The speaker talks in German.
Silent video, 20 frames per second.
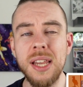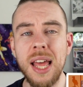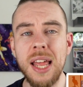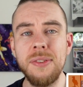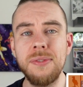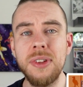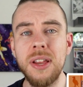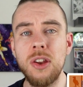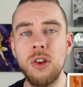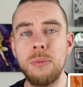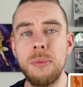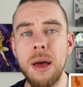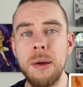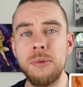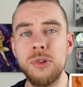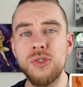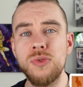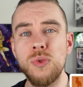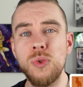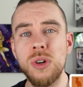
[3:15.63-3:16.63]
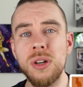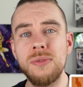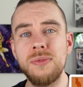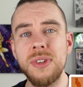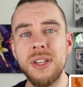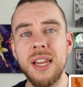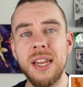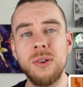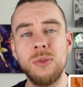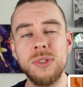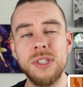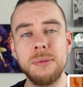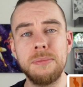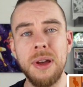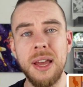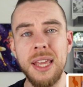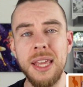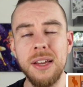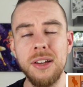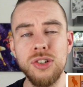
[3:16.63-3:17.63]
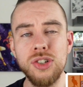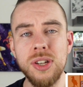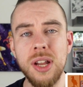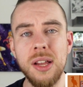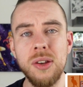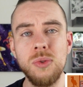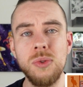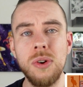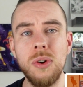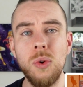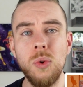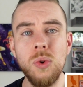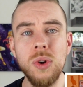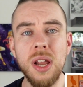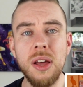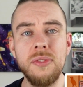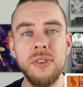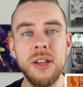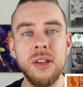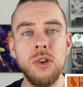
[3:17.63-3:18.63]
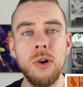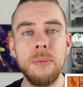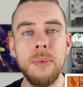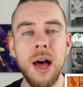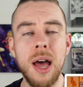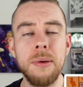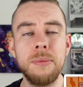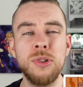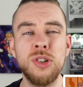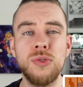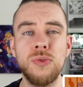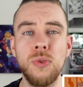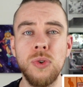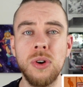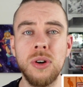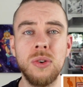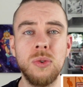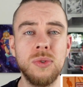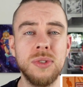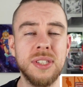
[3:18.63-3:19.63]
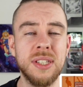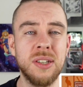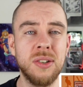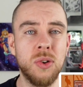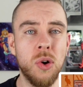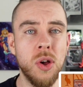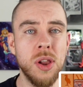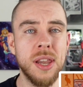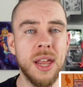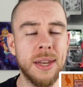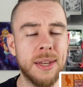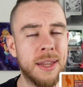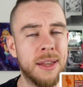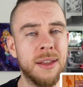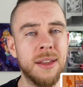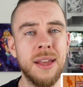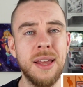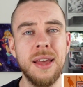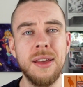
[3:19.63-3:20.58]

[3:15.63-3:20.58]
Entweder normal beschwören wir dann unsere Barrierestatue oder wir normal beschwören unseren Goldadler.